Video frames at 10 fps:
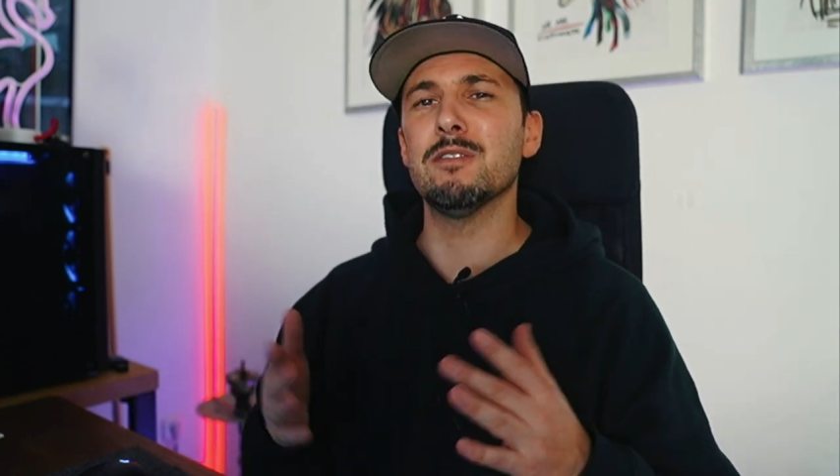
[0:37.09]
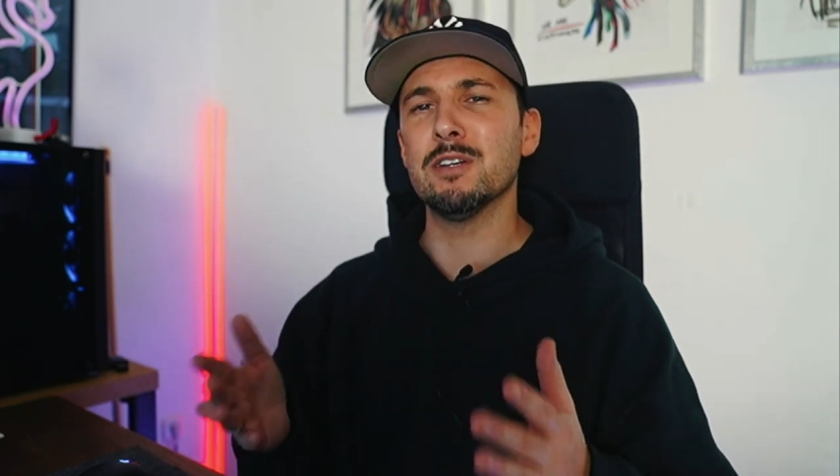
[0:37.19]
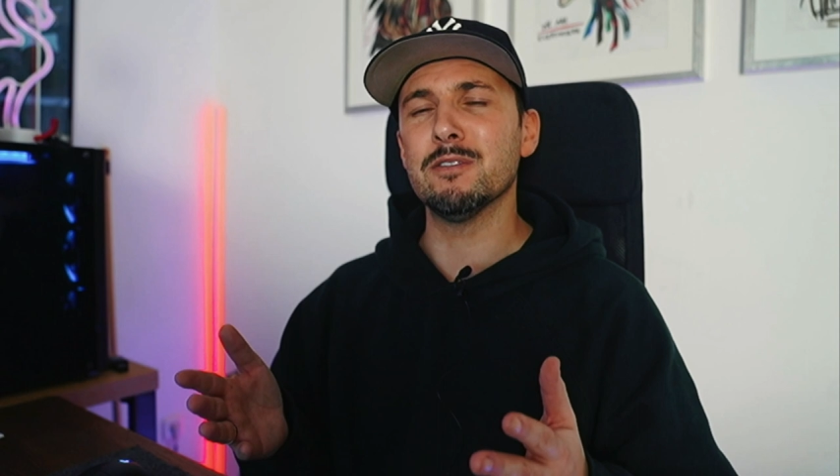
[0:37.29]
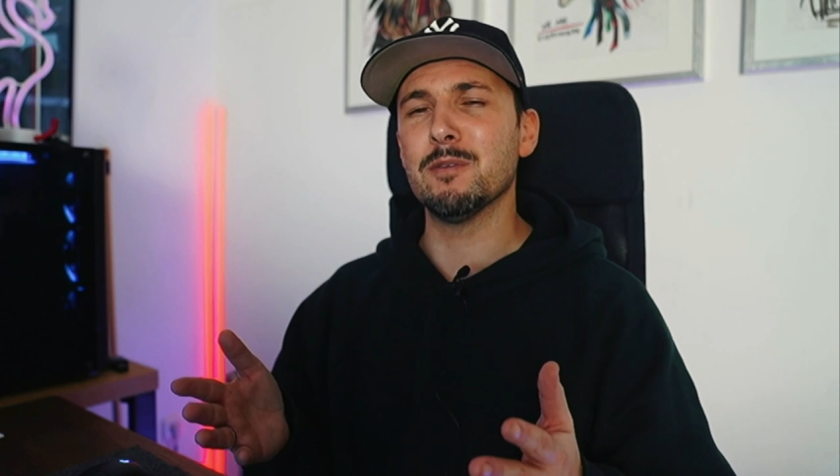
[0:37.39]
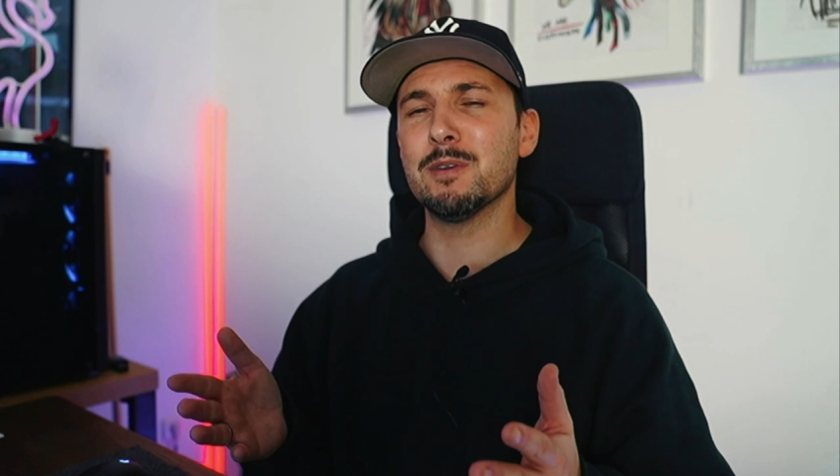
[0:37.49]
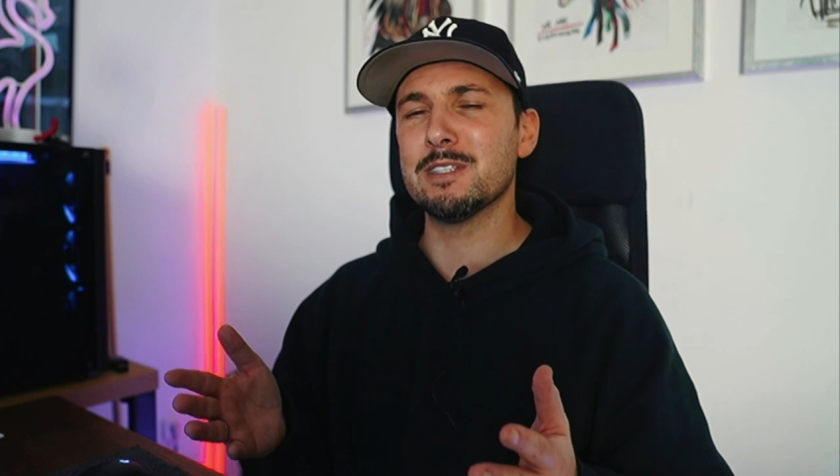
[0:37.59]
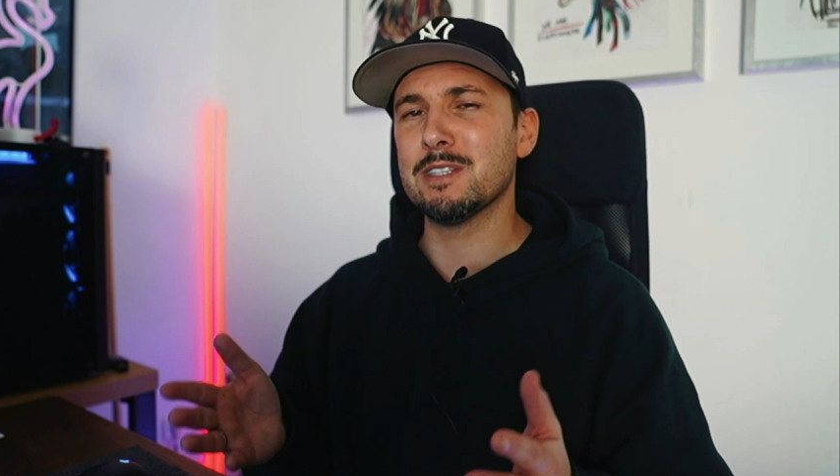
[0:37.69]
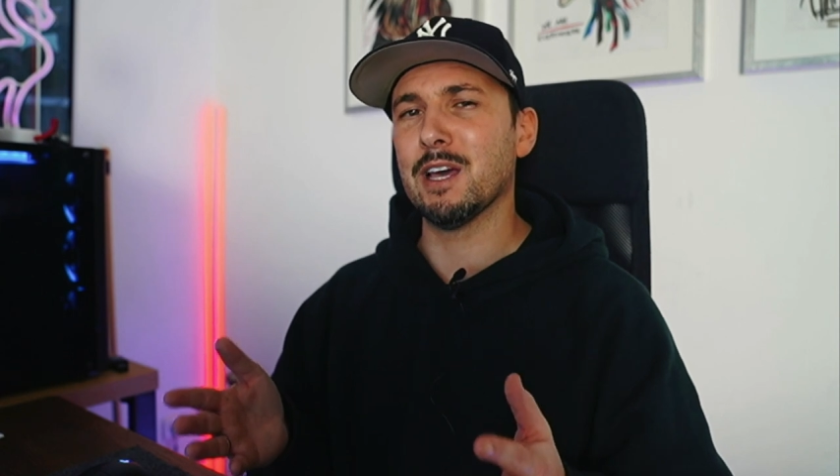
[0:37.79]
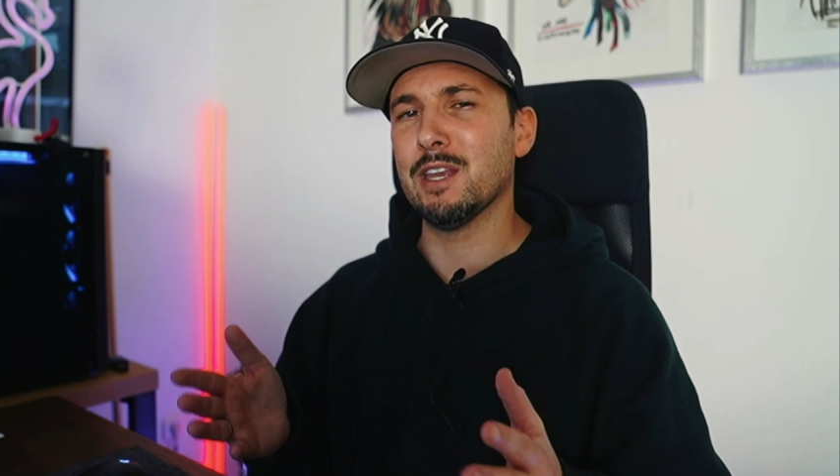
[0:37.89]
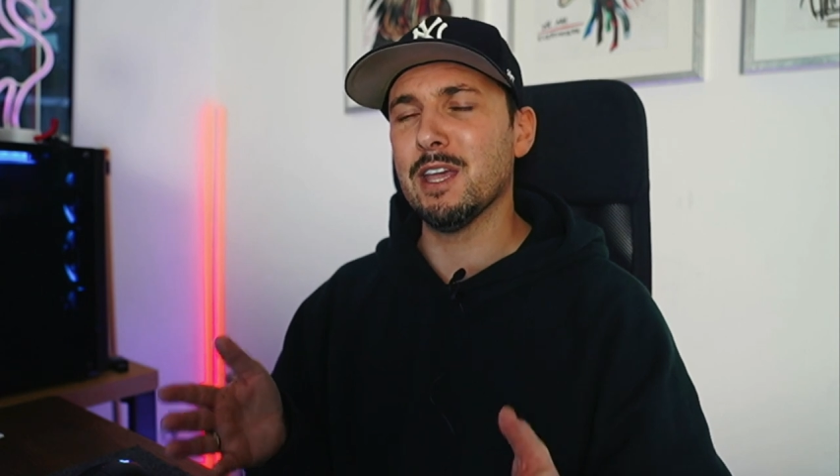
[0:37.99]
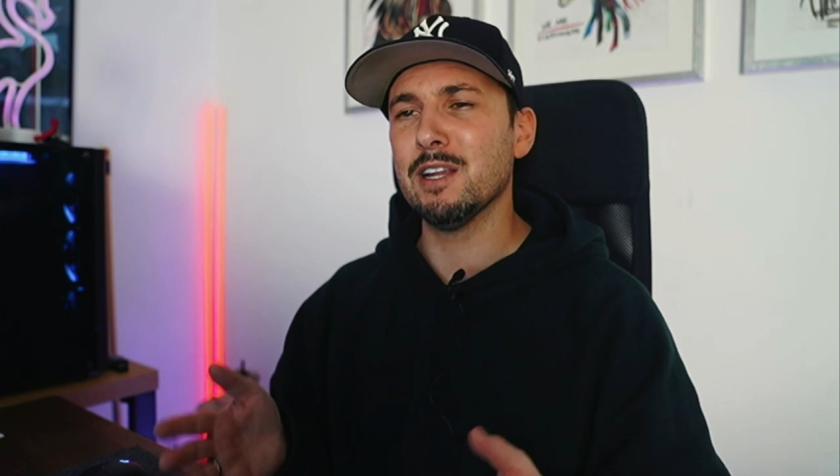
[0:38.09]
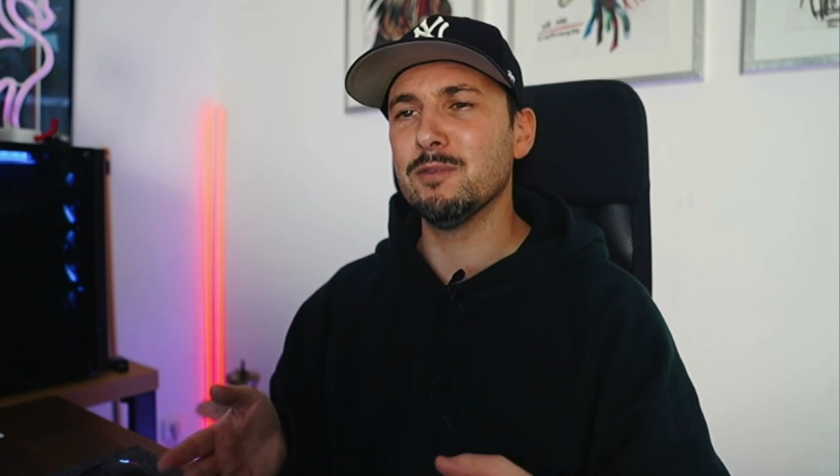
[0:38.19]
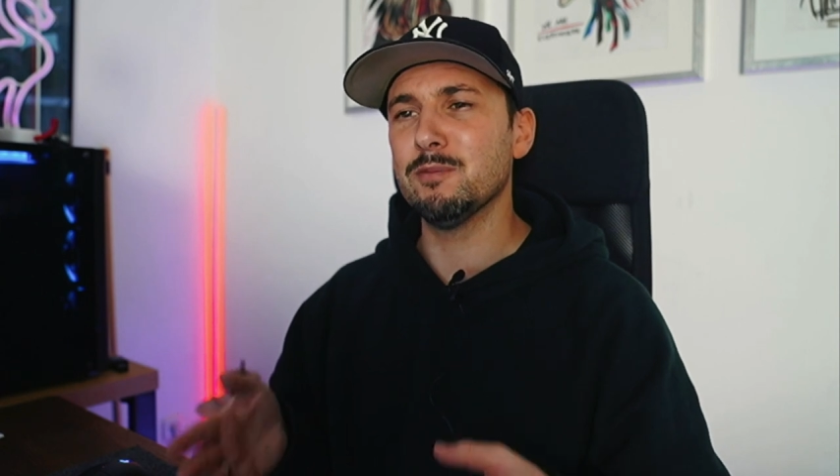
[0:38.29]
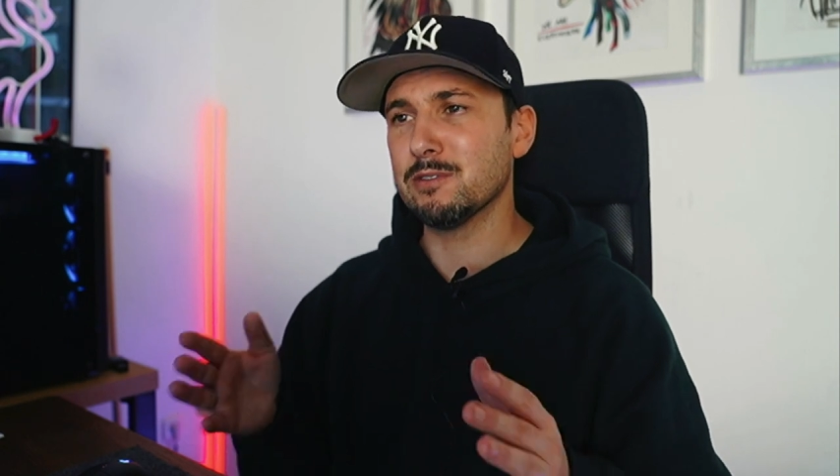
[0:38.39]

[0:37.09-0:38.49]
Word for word: äh, wenn man sich daran hält,